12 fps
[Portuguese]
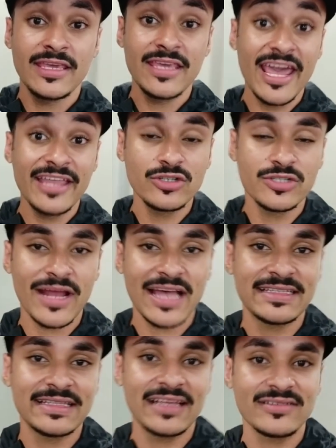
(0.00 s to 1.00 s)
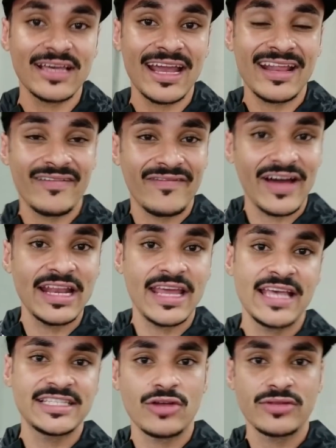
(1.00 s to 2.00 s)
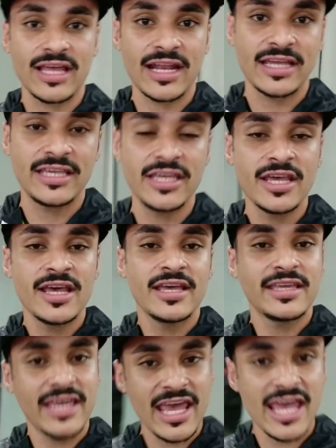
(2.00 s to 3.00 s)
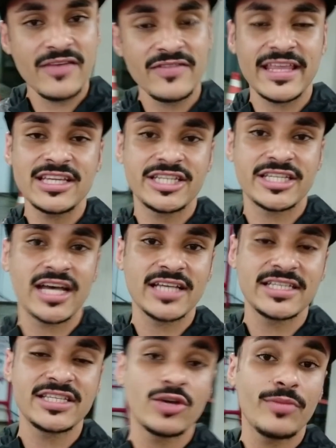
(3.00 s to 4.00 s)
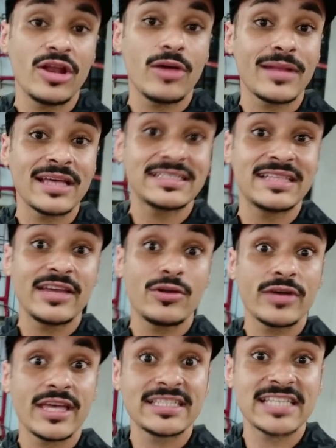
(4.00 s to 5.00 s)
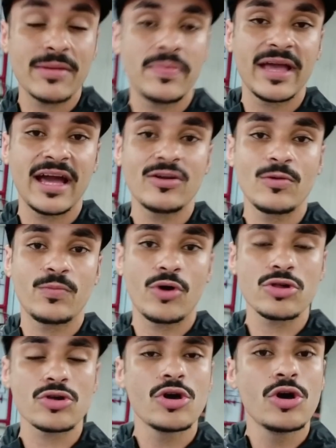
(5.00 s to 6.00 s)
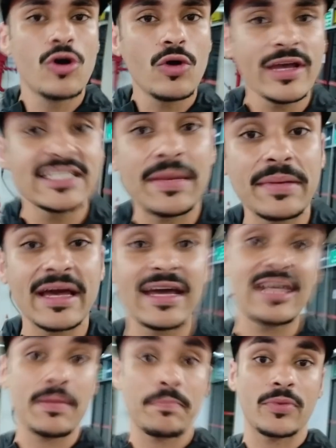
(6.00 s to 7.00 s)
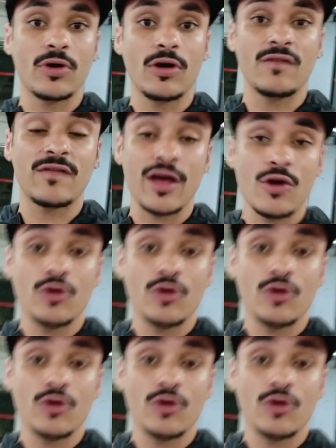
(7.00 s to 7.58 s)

E entre os brasileiros, galera, vale ressaltar aqui quem tem chance de ser o melhor brasileiro, ou quem sabe pegar um pódio, ou quem sabe ganhar a prova.